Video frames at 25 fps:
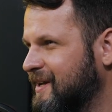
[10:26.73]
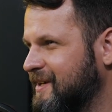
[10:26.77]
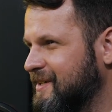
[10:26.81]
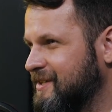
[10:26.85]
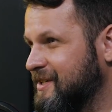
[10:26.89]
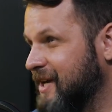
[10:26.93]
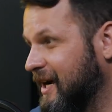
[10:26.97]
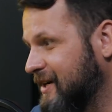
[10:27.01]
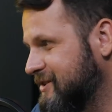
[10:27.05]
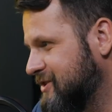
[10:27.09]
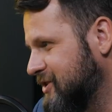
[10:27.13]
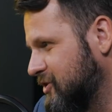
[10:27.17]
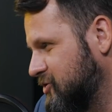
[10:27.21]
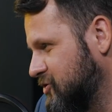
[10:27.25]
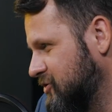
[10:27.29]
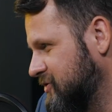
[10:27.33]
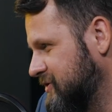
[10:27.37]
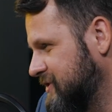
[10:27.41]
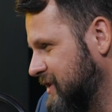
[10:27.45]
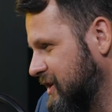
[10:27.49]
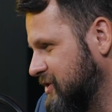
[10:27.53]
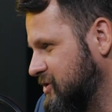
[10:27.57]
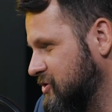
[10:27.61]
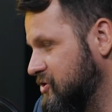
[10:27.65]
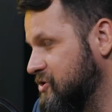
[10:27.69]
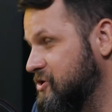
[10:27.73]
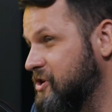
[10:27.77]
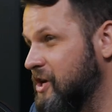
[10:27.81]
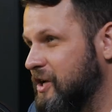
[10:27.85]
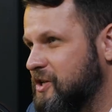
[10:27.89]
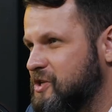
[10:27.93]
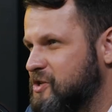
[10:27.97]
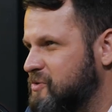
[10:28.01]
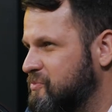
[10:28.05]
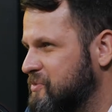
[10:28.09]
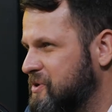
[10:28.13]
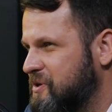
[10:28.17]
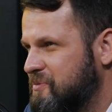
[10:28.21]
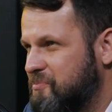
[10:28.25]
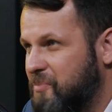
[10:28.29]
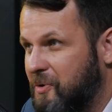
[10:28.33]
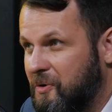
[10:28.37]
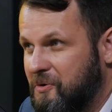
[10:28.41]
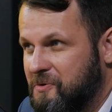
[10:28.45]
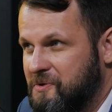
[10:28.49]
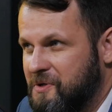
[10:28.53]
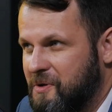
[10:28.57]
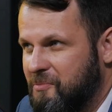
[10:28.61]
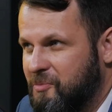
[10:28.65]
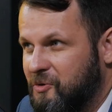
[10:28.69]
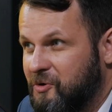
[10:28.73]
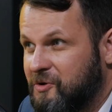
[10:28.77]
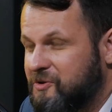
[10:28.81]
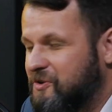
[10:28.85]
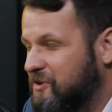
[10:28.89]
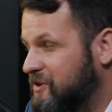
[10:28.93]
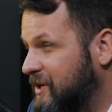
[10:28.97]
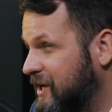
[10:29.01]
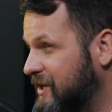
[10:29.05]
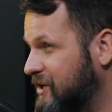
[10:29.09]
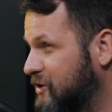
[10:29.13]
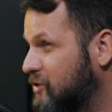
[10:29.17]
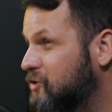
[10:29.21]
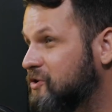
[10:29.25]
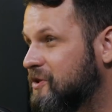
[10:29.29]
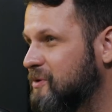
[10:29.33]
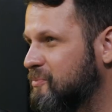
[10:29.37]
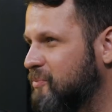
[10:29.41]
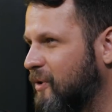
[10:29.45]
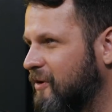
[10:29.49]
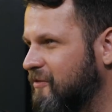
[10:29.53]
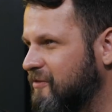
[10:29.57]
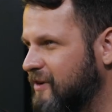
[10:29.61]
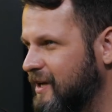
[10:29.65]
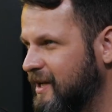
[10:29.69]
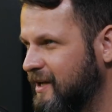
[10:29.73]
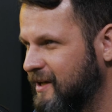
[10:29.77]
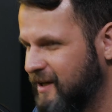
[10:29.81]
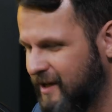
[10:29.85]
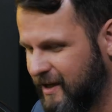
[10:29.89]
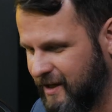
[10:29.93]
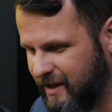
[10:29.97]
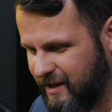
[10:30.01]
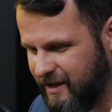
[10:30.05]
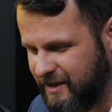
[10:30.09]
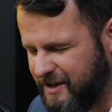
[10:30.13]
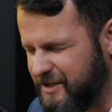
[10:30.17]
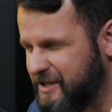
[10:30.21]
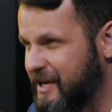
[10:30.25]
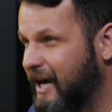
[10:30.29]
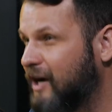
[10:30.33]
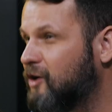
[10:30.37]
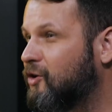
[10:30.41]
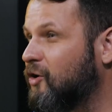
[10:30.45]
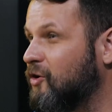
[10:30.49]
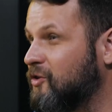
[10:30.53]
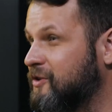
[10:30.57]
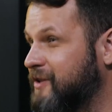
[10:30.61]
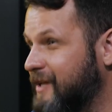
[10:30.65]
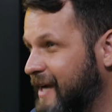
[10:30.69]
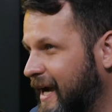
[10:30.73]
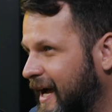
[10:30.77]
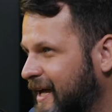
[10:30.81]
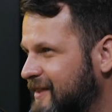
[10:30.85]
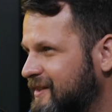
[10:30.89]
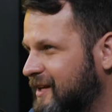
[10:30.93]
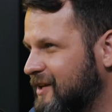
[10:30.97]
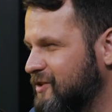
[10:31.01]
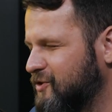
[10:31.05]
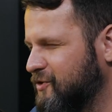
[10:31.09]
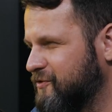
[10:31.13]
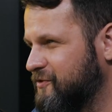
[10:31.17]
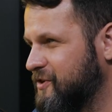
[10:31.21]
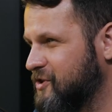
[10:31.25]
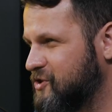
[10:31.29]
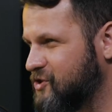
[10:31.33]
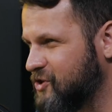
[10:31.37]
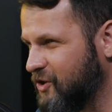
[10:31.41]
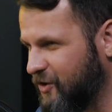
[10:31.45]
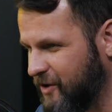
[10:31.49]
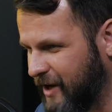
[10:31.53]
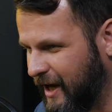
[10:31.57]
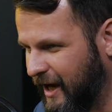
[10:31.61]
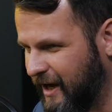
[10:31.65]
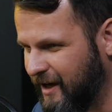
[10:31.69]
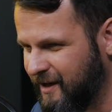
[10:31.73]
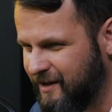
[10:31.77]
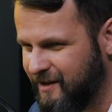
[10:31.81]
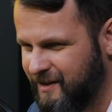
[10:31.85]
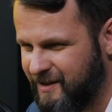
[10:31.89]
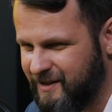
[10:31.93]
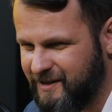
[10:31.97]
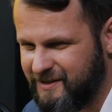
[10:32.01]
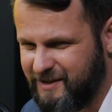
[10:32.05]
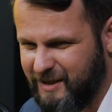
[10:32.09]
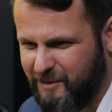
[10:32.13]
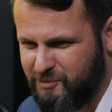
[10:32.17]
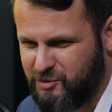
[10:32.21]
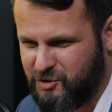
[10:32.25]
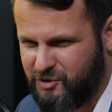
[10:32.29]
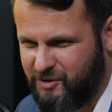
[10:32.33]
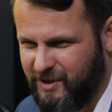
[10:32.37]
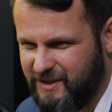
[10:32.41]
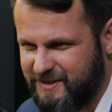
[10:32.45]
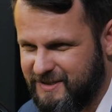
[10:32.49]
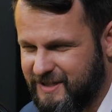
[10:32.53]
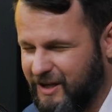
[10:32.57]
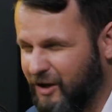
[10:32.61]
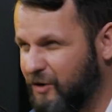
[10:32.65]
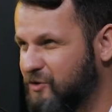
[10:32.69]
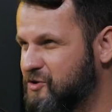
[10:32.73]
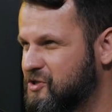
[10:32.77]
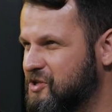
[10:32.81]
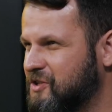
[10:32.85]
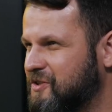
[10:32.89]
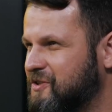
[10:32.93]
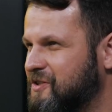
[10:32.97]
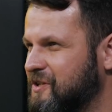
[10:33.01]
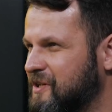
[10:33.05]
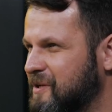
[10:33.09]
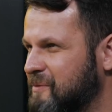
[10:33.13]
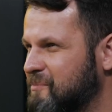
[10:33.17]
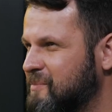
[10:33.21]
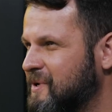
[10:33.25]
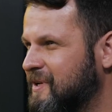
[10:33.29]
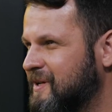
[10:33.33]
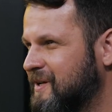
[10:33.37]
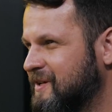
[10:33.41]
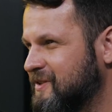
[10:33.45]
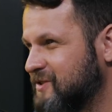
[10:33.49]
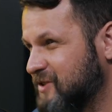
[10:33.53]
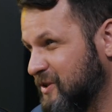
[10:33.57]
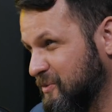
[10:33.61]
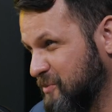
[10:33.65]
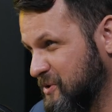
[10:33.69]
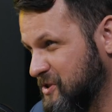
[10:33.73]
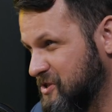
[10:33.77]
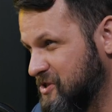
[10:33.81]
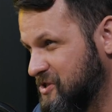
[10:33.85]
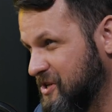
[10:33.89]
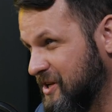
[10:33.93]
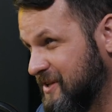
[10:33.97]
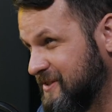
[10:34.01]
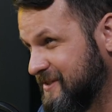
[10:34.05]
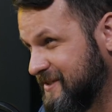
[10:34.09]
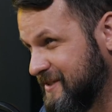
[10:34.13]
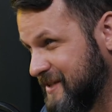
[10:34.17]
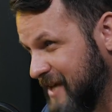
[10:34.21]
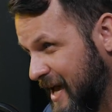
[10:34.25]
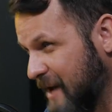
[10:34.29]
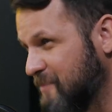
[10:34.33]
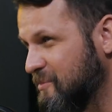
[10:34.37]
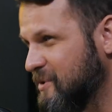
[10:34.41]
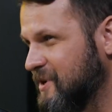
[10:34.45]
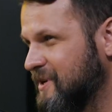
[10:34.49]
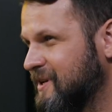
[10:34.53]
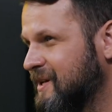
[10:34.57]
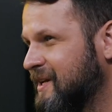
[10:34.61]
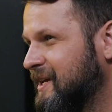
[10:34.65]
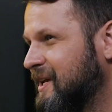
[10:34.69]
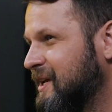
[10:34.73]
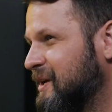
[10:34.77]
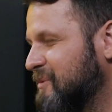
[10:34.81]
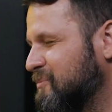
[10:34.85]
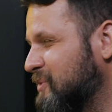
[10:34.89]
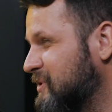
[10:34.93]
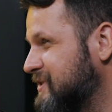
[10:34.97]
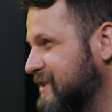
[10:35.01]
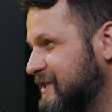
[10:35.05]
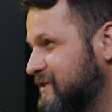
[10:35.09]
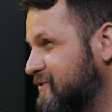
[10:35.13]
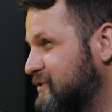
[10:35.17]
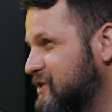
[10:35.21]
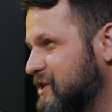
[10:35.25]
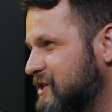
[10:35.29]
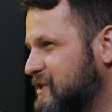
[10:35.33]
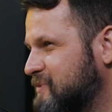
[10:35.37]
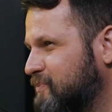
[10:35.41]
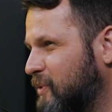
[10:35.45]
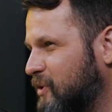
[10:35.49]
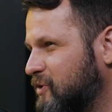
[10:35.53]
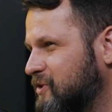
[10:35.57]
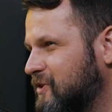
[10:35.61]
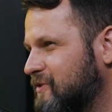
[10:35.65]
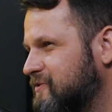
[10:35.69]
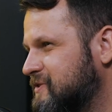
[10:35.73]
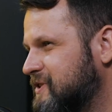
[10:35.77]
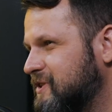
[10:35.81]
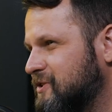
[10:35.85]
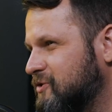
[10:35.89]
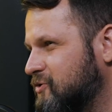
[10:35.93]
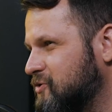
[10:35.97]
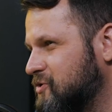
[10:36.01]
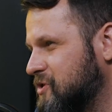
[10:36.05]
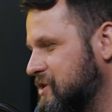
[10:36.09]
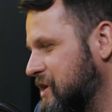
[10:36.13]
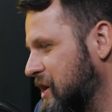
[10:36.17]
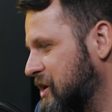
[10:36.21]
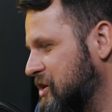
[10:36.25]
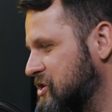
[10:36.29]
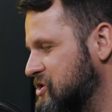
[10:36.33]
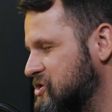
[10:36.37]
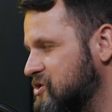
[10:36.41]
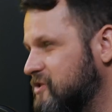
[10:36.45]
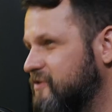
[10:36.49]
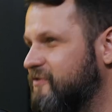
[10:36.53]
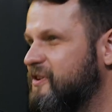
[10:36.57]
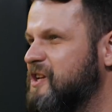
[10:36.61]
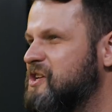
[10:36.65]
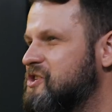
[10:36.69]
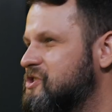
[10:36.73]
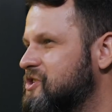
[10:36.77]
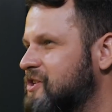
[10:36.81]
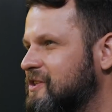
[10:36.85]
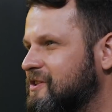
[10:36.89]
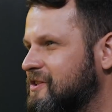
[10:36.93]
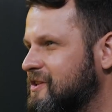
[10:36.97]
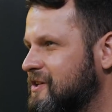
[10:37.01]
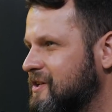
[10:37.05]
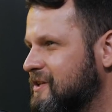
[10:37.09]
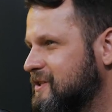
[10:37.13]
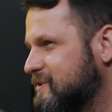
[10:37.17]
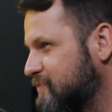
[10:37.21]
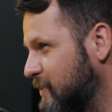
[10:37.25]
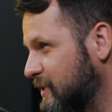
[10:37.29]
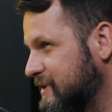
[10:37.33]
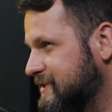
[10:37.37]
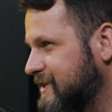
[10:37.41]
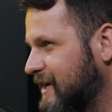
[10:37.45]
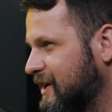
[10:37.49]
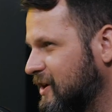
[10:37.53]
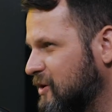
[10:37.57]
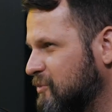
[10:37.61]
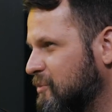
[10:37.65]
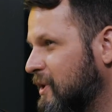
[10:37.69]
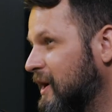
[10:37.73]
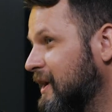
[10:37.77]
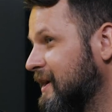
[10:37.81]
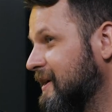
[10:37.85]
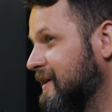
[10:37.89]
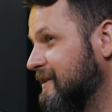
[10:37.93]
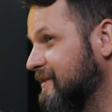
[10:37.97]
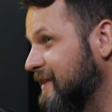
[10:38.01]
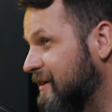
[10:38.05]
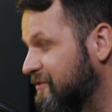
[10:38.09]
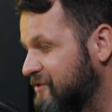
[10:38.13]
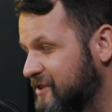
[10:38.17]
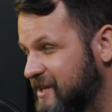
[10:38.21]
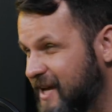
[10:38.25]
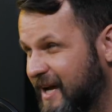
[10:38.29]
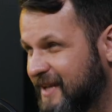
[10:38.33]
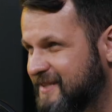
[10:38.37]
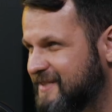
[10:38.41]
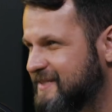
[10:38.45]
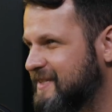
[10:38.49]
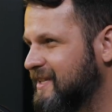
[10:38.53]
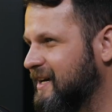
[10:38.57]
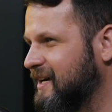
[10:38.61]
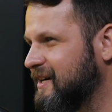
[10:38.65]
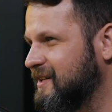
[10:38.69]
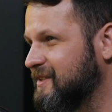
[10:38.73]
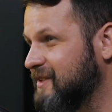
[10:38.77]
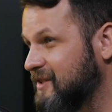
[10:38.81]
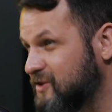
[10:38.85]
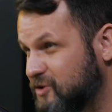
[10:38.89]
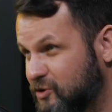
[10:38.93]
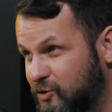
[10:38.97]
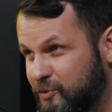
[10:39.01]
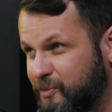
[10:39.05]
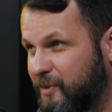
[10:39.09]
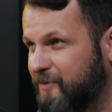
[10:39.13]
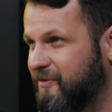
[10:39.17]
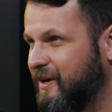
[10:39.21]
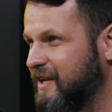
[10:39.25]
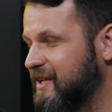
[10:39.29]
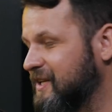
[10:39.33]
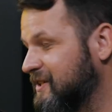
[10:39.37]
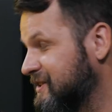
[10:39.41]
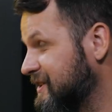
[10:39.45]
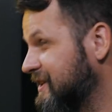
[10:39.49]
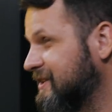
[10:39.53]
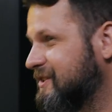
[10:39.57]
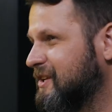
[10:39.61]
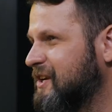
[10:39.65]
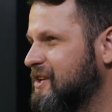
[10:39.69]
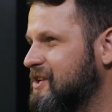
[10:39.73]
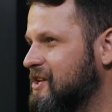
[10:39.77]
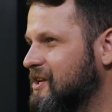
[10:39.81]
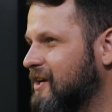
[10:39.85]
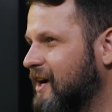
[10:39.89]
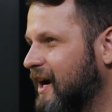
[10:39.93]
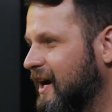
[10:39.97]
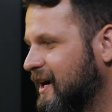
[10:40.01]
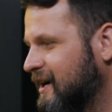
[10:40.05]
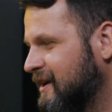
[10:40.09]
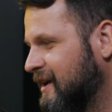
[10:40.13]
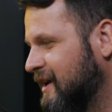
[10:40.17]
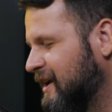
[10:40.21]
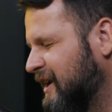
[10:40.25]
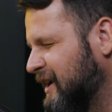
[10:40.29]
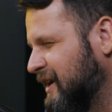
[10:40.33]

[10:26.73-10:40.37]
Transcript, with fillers: jak zarządzać dziećmi, bo nie było to dla niego typowe, i jak od rana do wieczora na przykład zająć się tym, co my dzisiaj zjemy, bo zazwyczaj sportowcy, którzy jakieś 200 dni spędzają na wyjazdach, na zgrupowaniach, na treningach,